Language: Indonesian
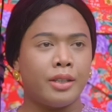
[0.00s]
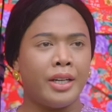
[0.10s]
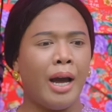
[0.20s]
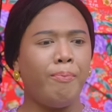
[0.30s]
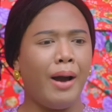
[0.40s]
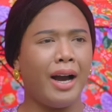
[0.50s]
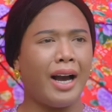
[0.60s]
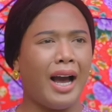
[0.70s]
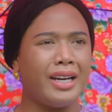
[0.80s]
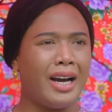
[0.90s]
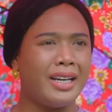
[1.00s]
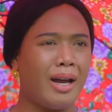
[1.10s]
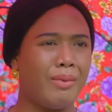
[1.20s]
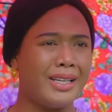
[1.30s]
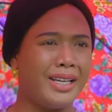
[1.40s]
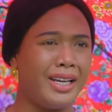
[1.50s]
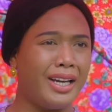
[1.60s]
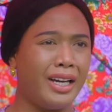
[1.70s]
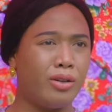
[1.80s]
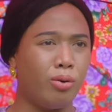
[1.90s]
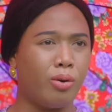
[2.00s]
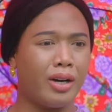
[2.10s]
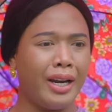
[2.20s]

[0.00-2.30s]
Kenapa kak dengan nama si Nining itu?